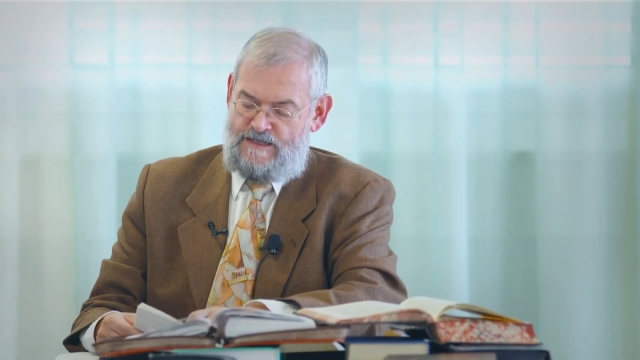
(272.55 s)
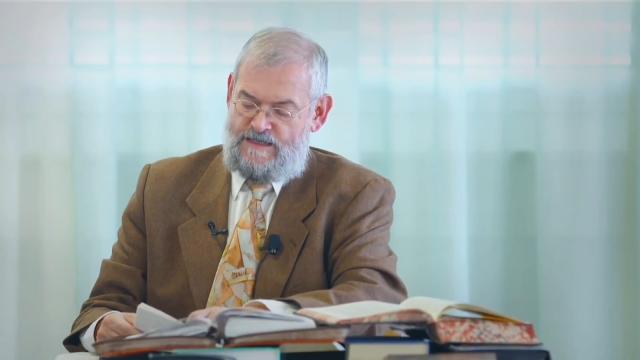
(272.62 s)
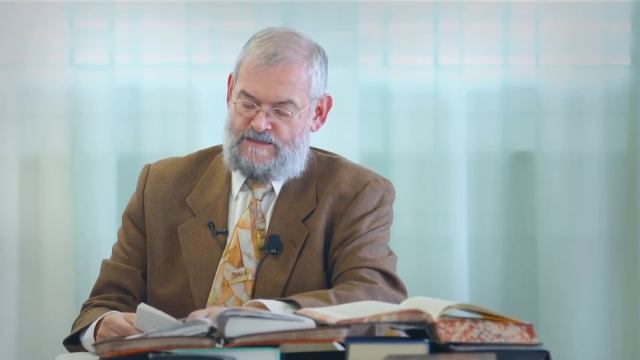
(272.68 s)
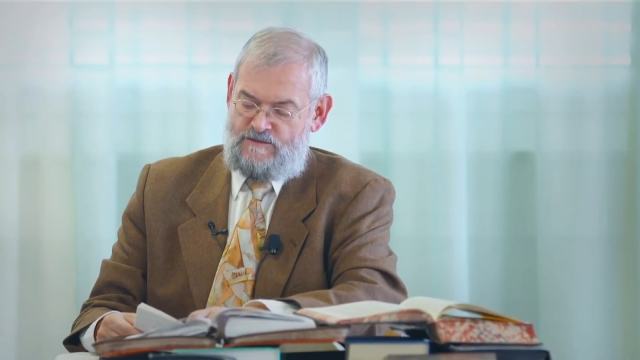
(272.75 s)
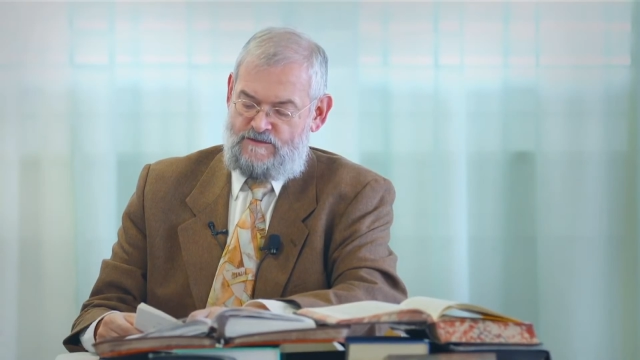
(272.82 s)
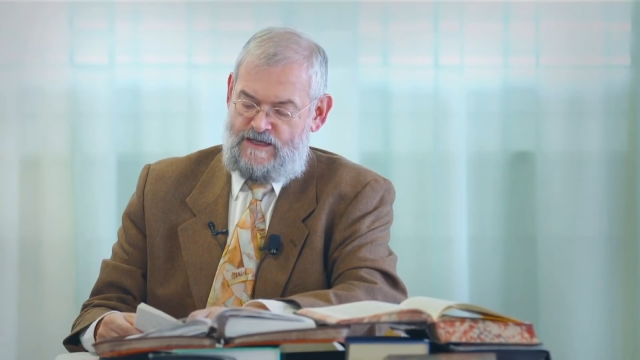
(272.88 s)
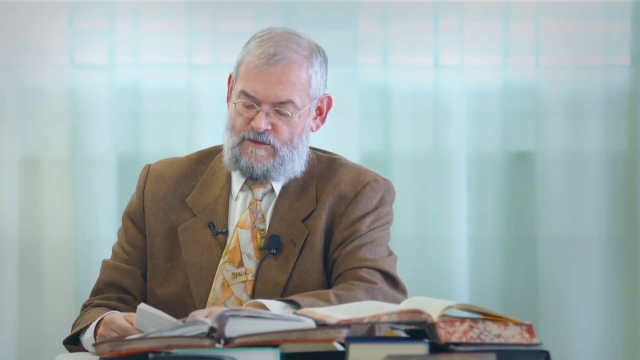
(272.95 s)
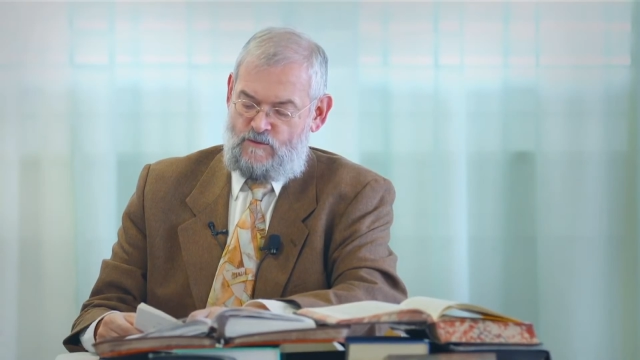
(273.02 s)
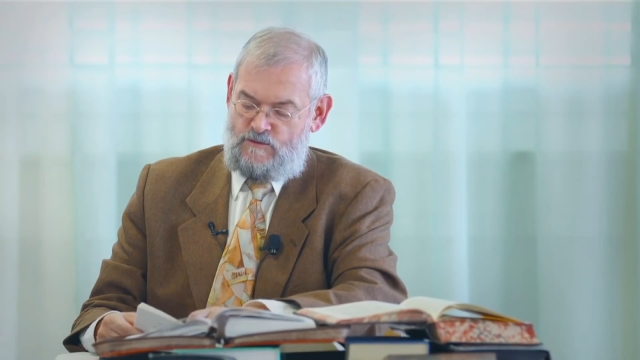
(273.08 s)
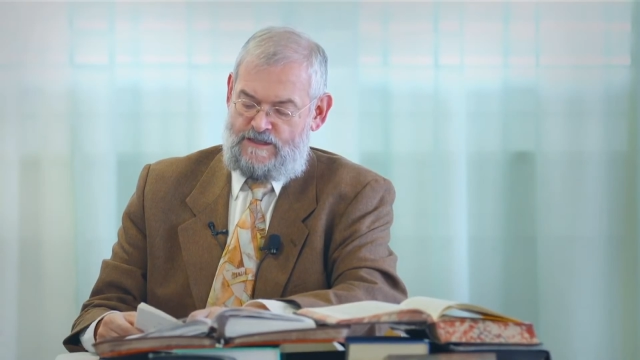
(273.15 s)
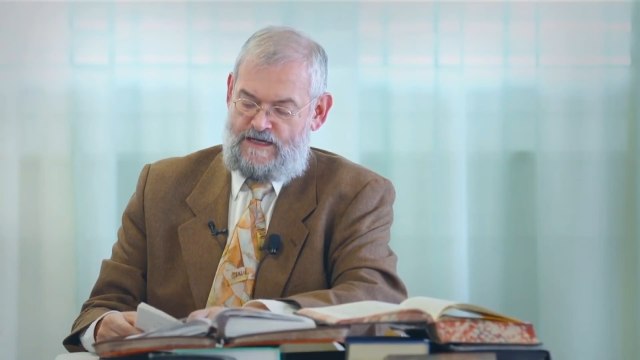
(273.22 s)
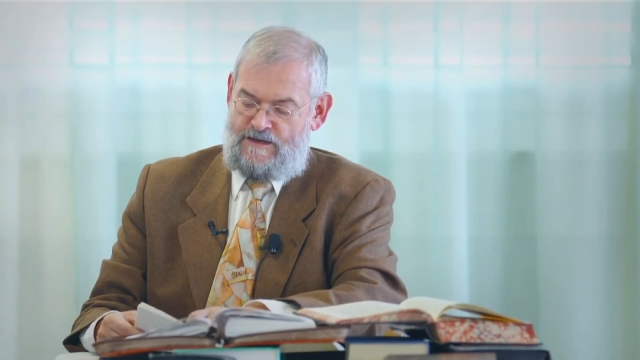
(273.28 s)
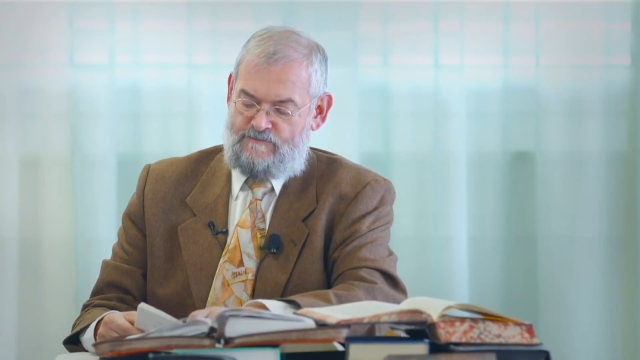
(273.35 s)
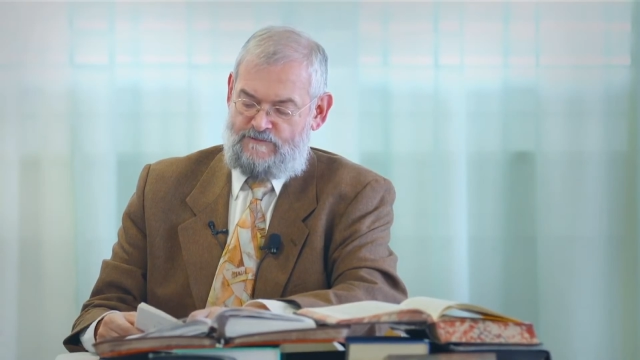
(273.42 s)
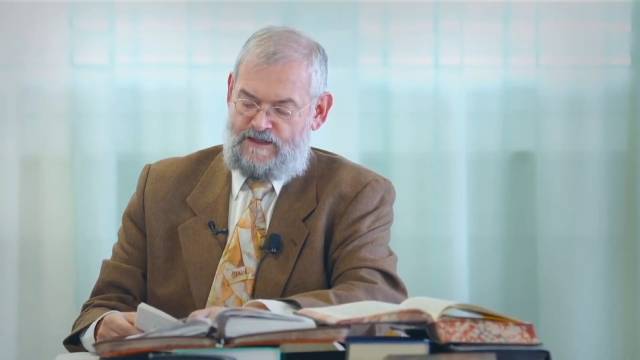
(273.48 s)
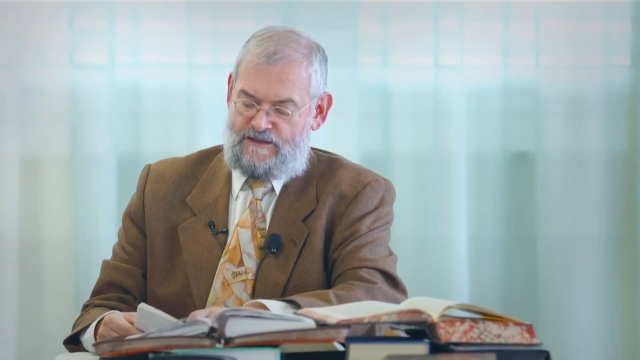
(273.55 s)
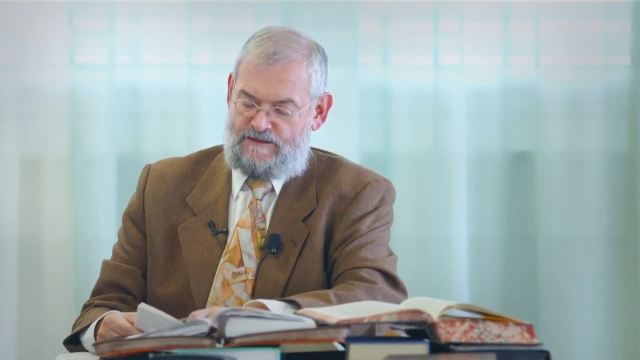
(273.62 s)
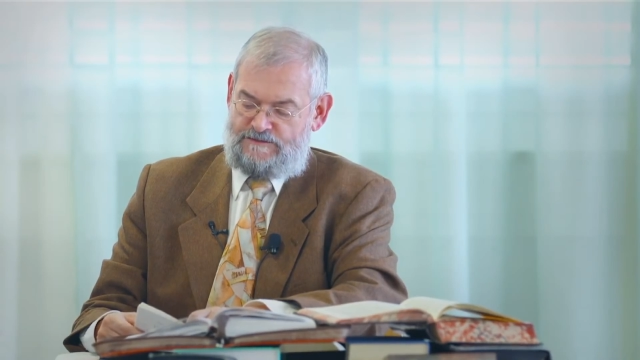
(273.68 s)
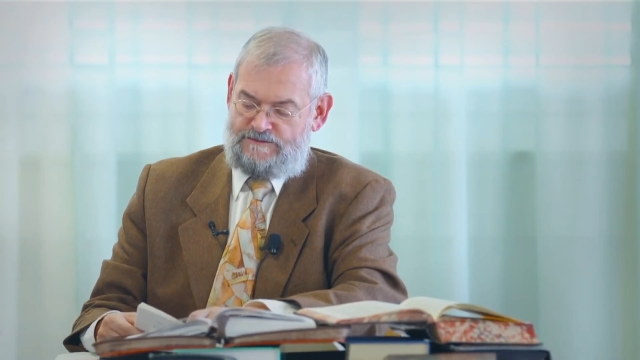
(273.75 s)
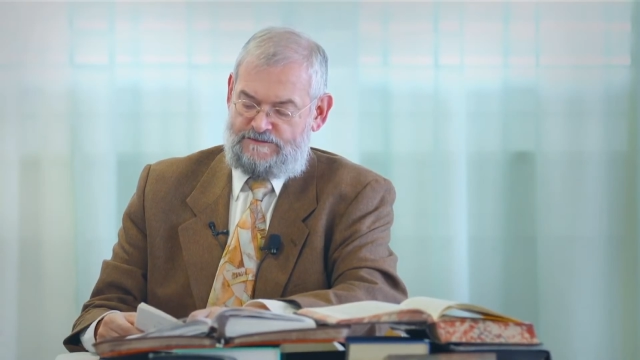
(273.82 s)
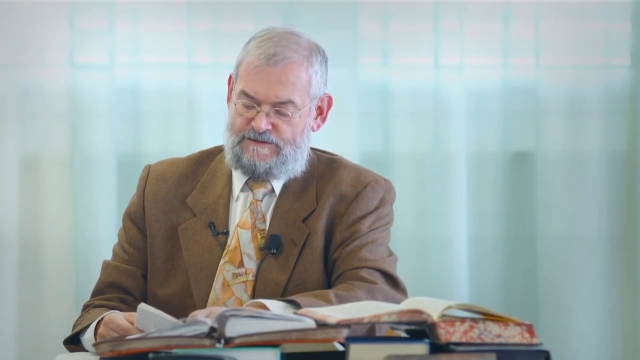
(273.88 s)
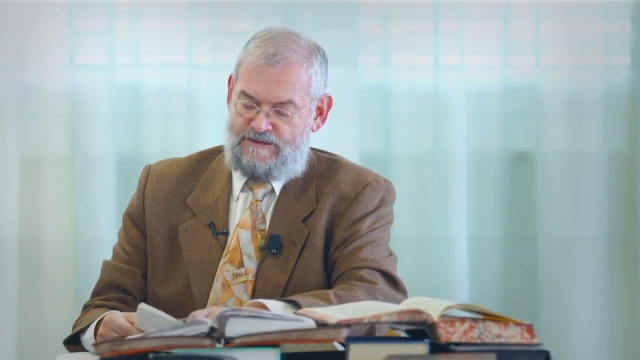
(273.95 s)
die zu Jerusalem
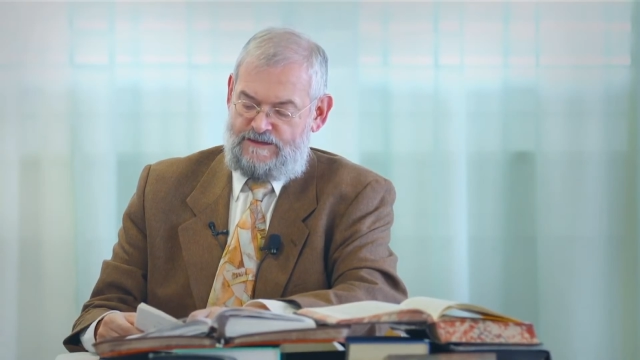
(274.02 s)
war.